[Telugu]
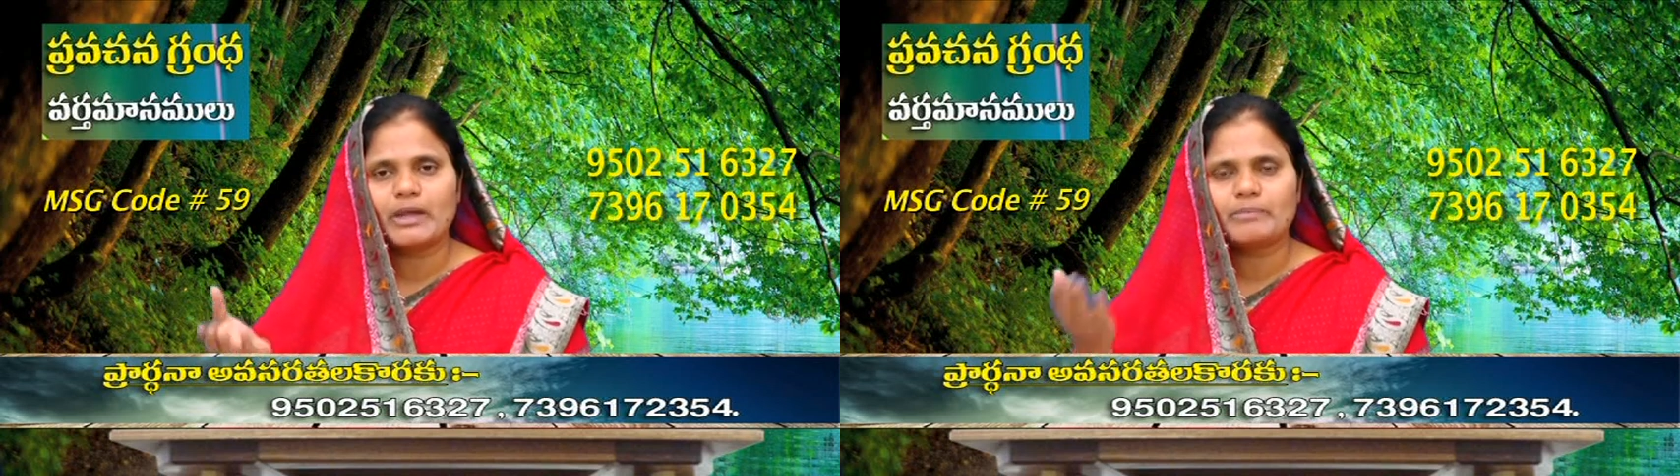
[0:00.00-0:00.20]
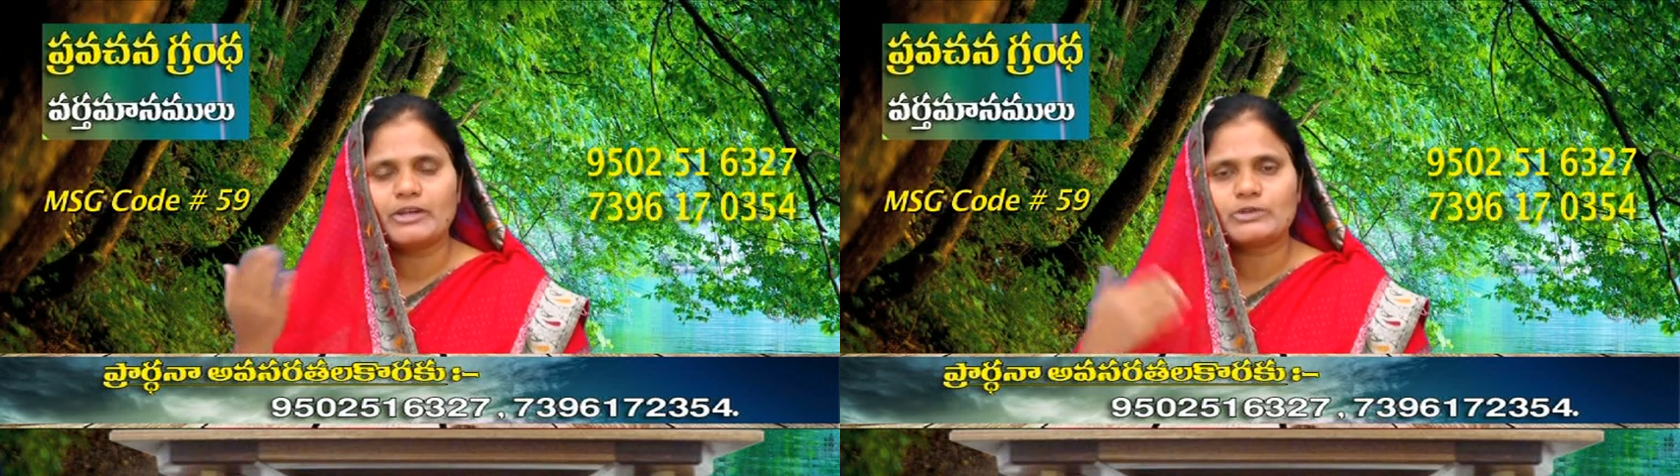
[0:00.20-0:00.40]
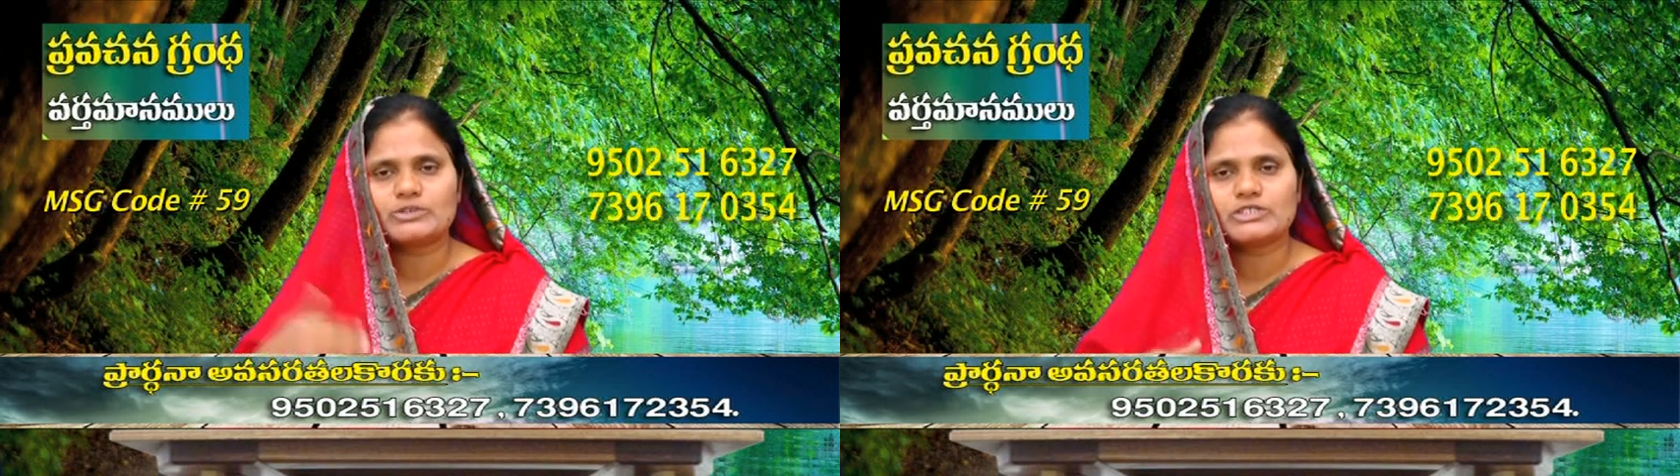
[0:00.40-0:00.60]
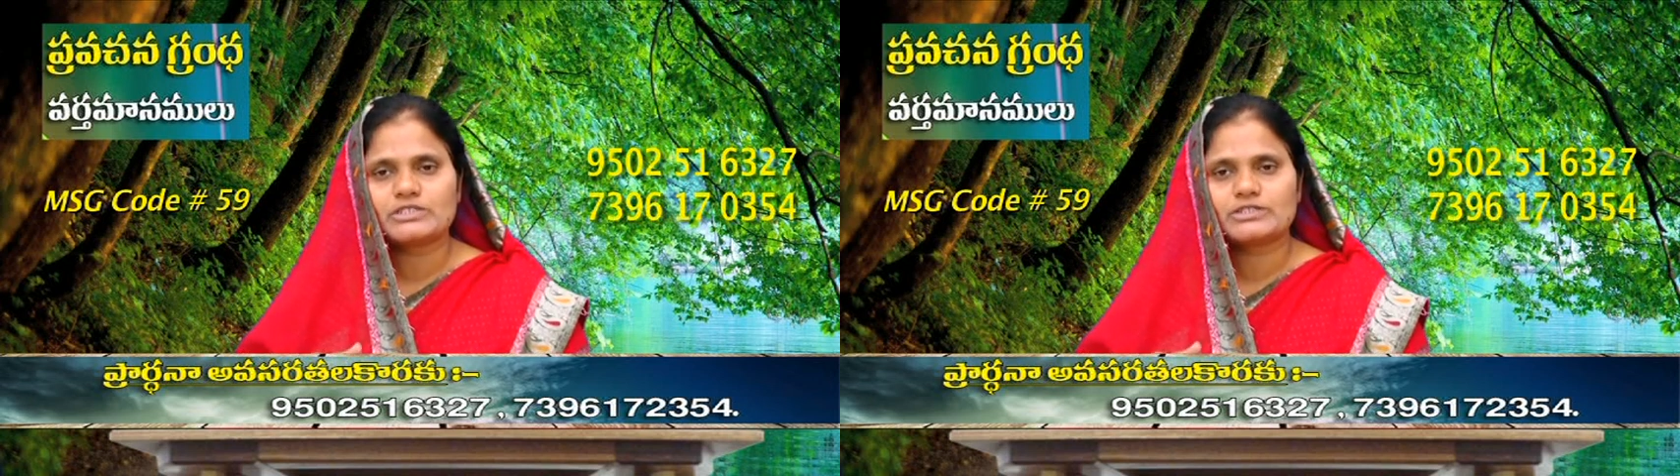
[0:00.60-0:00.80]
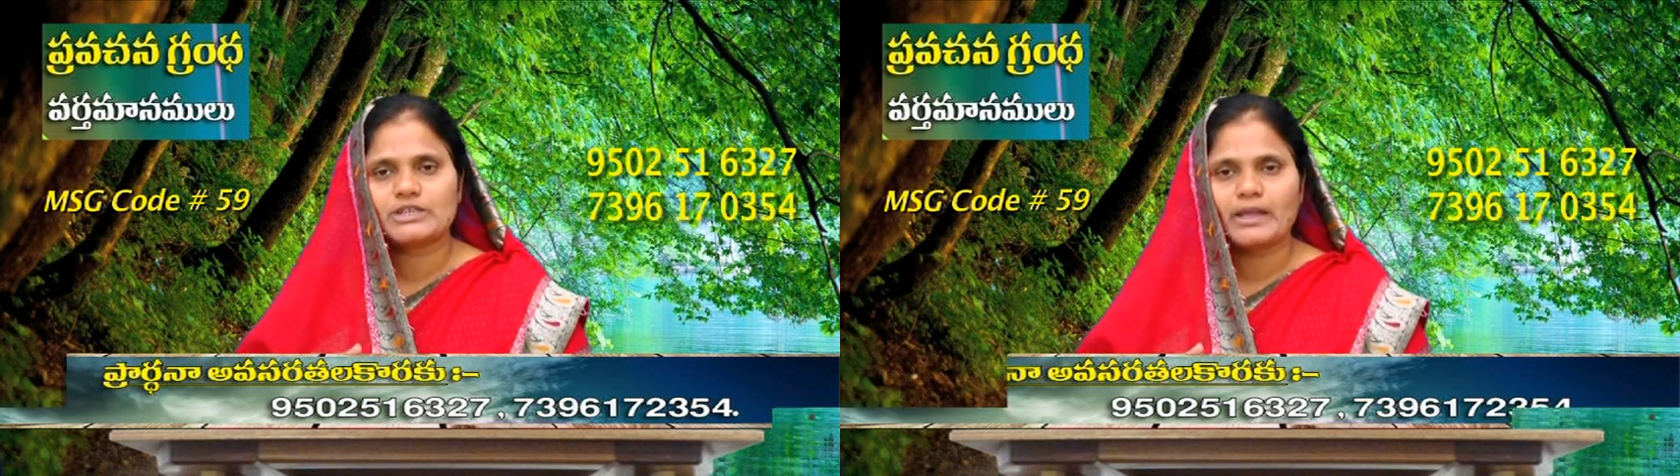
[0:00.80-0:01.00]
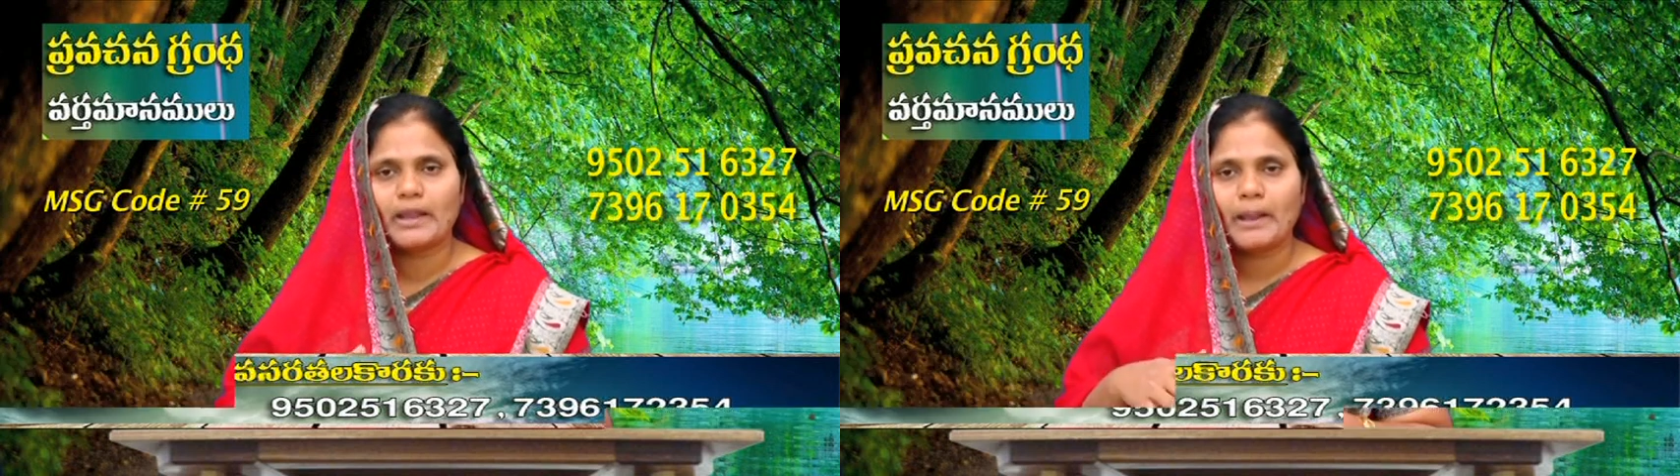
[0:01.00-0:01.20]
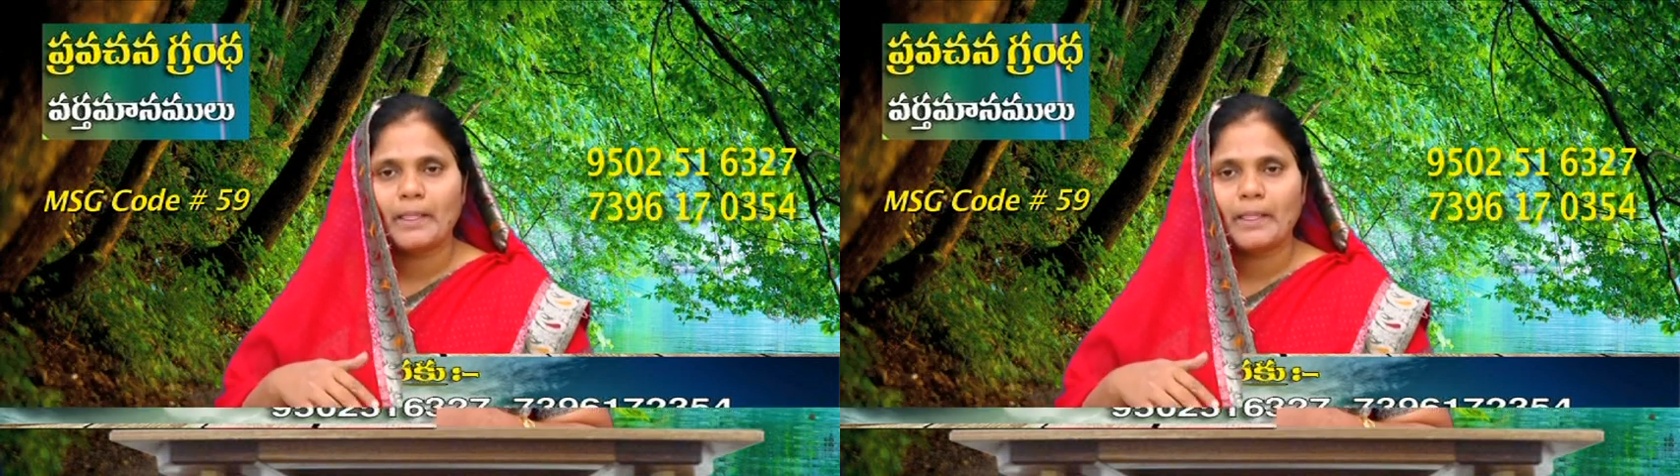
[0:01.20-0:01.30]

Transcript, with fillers: పై పైకి వచ్చేస్తున్నాయి